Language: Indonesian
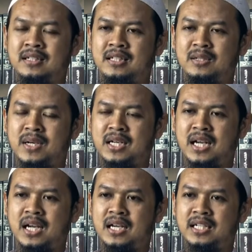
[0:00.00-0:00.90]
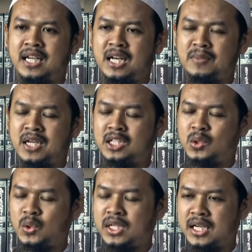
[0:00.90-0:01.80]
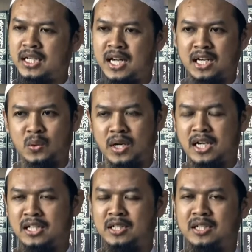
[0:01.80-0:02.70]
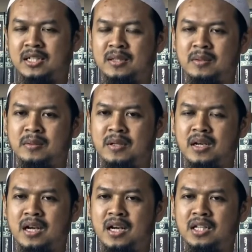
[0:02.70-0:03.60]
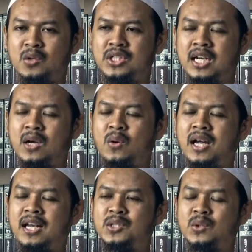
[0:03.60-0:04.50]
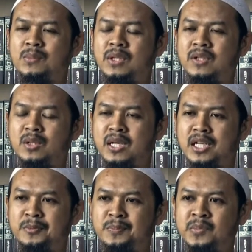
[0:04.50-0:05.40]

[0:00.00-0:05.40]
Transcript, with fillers: di mana di dalamnya diturunkan Al-Qur'an. Allah Jalla wa Ala juga berfirman,